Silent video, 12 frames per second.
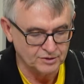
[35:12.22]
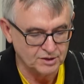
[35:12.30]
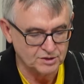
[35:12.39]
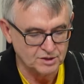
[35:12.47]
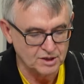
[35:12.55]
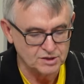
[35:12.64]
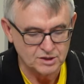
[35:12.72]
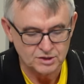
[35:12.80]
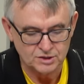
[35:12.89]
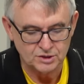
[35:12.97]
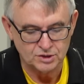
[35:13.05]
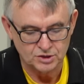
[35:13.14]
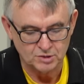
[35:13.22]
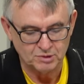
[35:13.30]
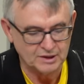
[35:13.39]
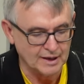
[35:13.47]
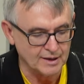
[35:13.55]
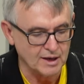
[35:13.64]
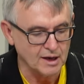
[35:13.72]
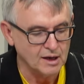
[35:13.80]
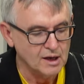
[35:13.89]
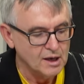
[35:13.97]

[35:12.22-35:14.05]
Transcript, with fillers: te 43 pytania.